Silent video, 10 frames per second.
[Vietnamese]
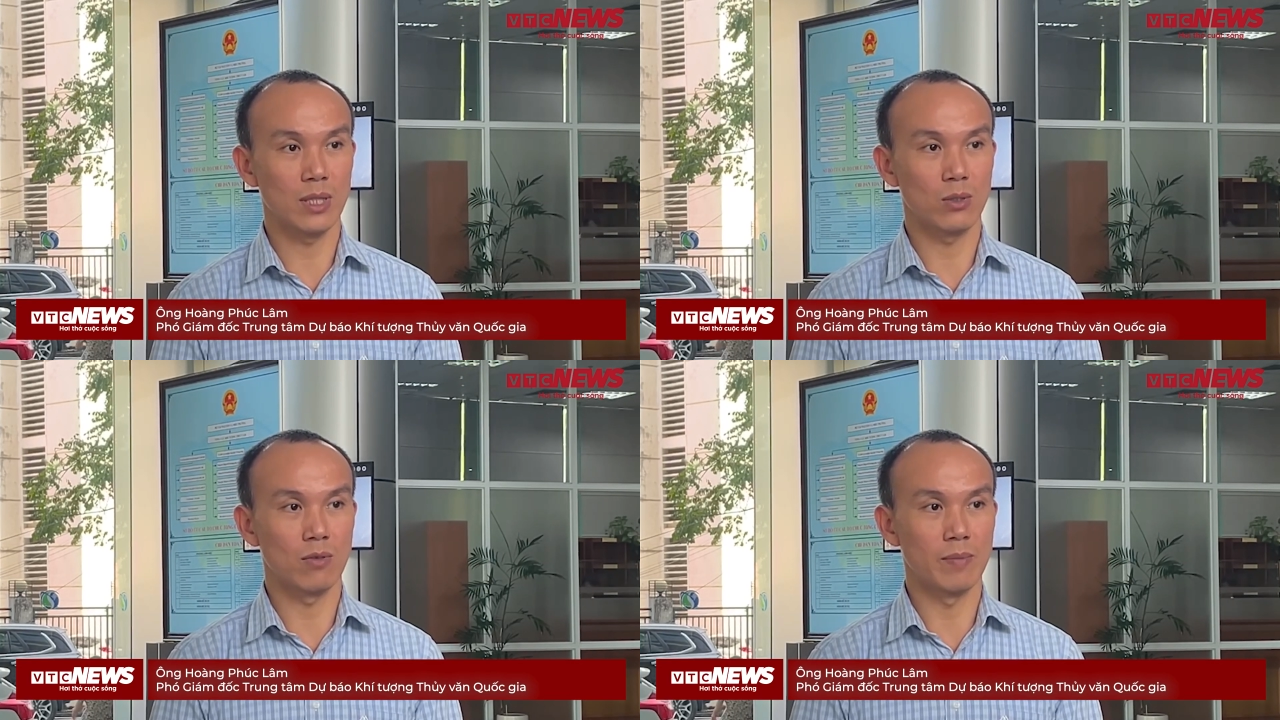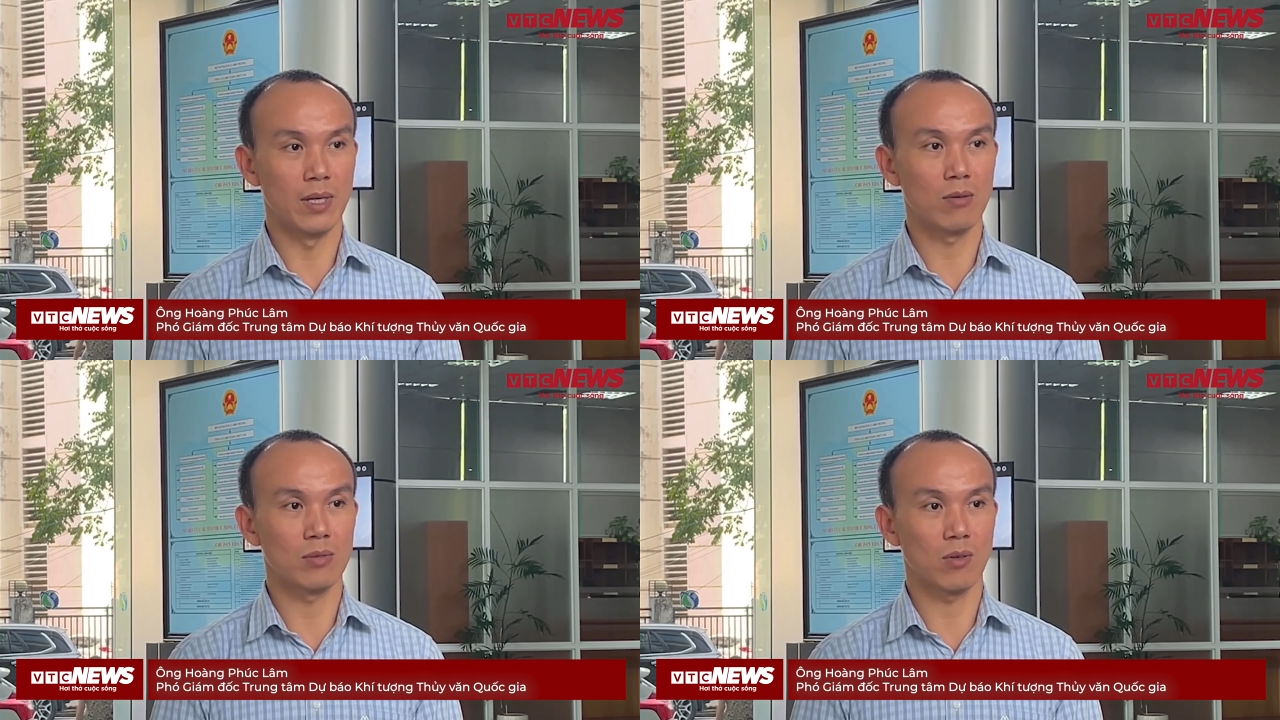trên khu vực Biển
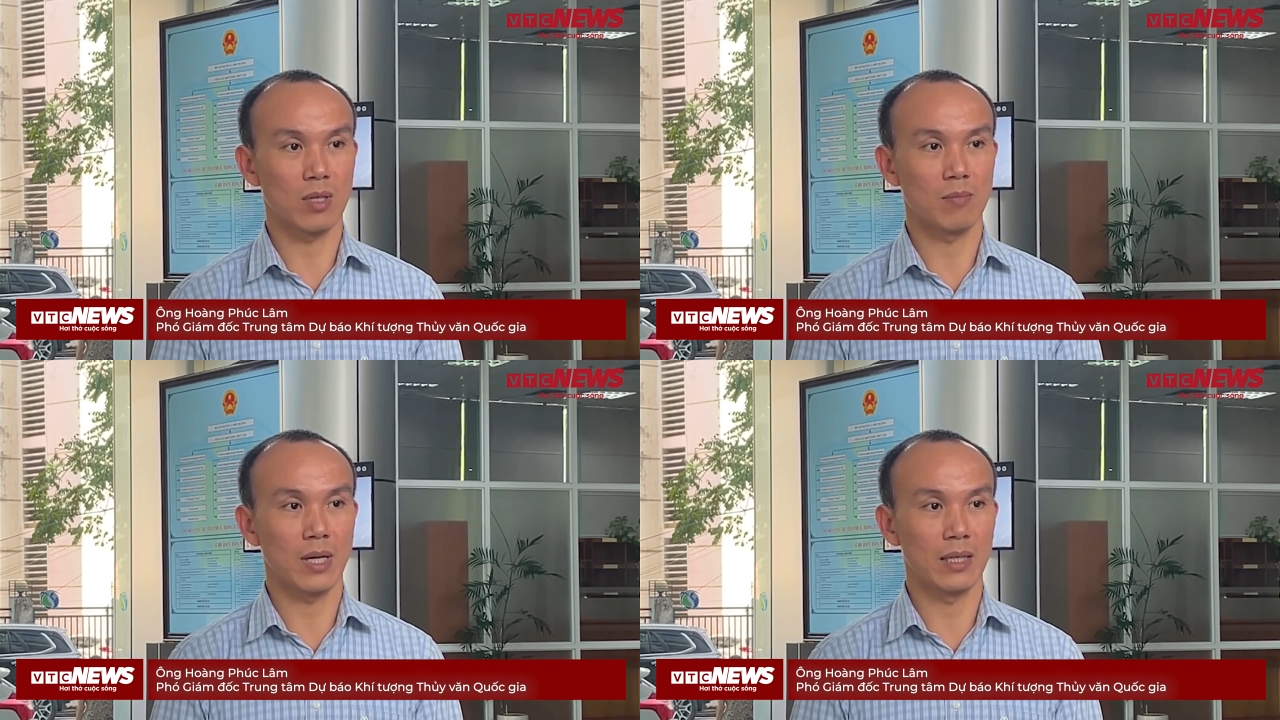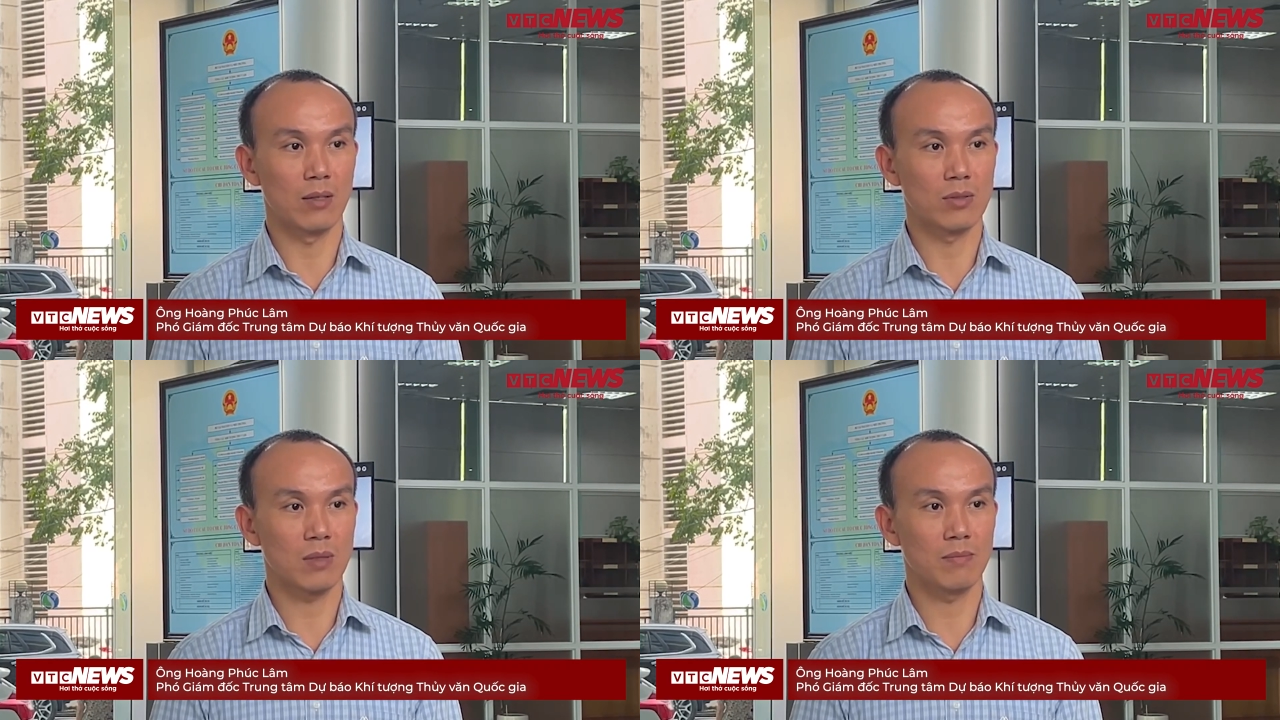Đông trong năm hai nghìn
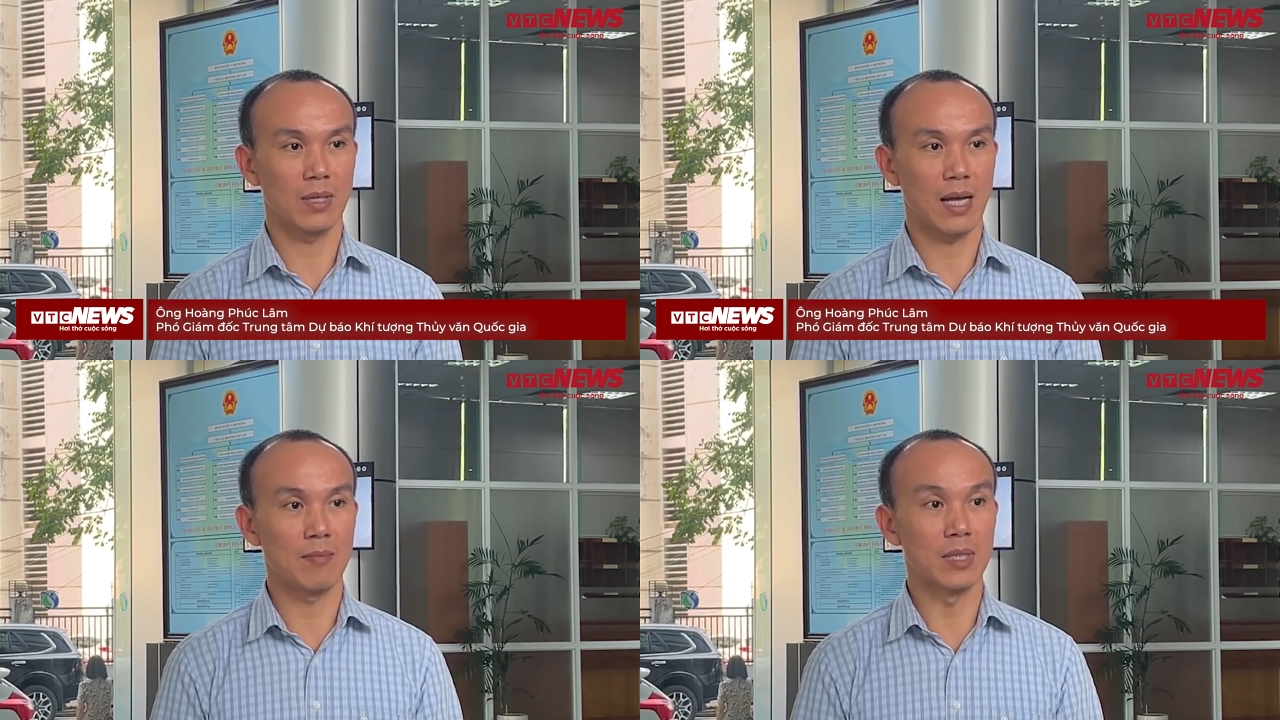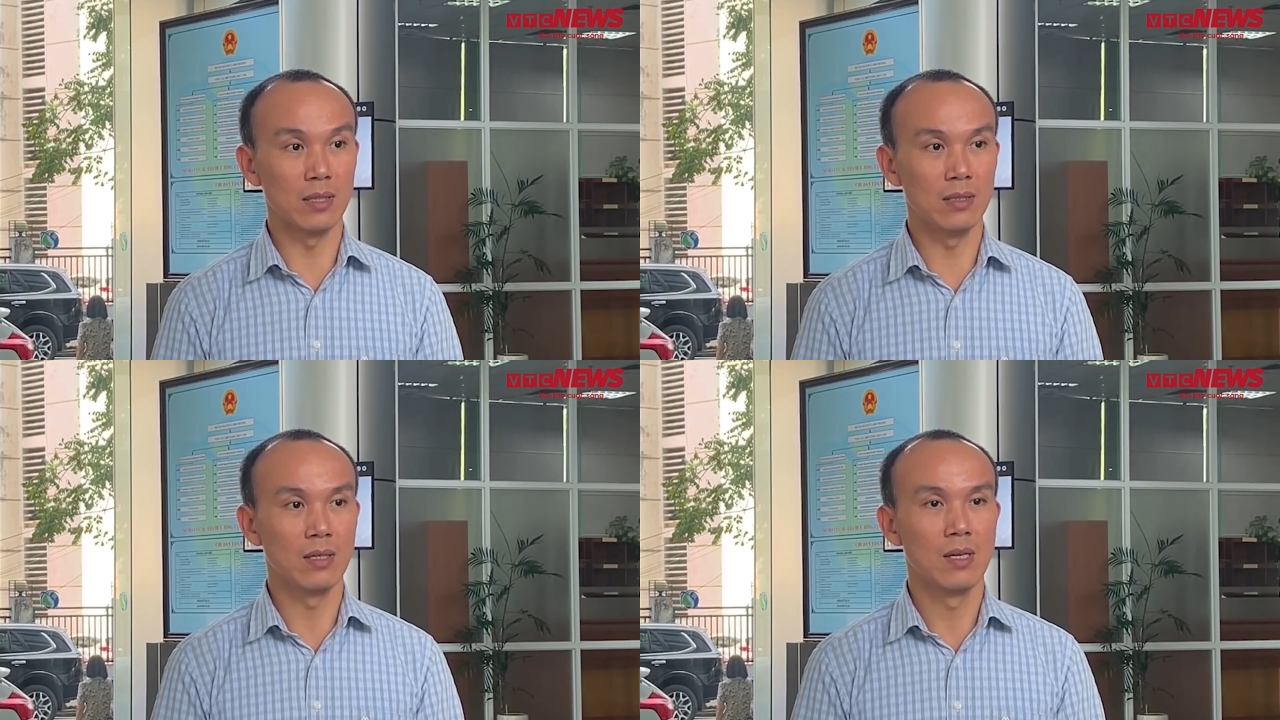không trăm hai mươi
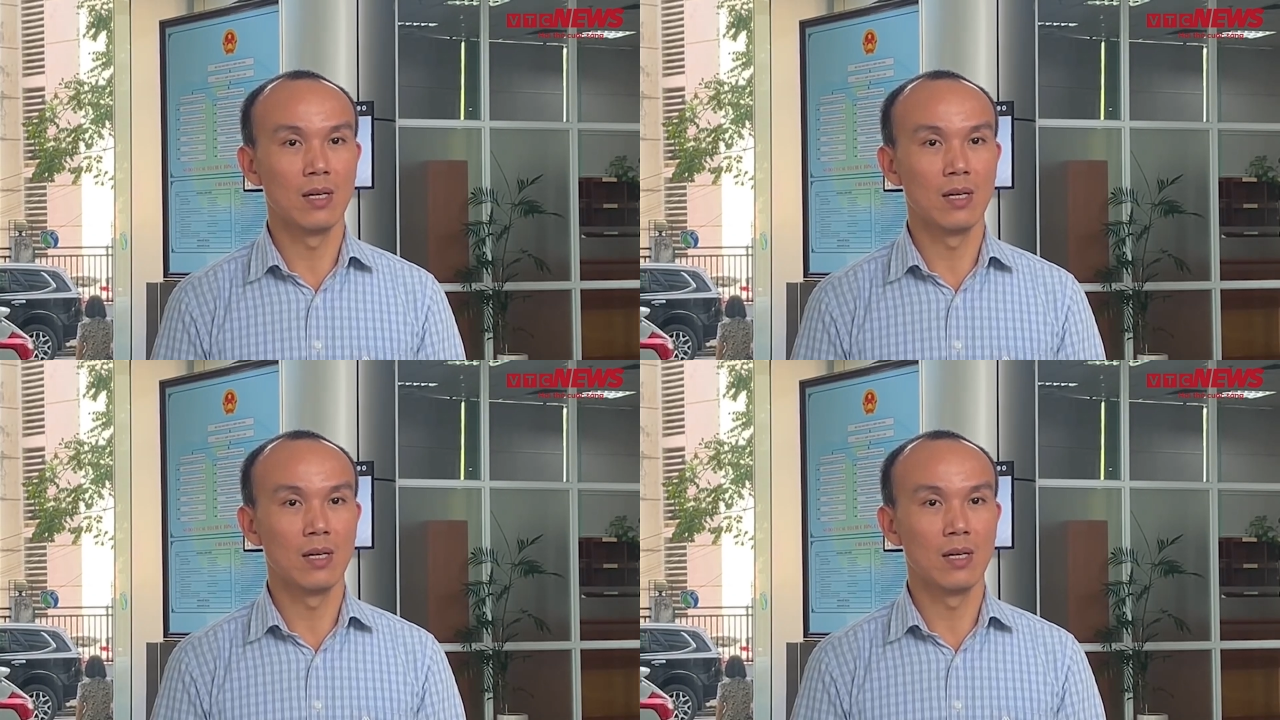tư.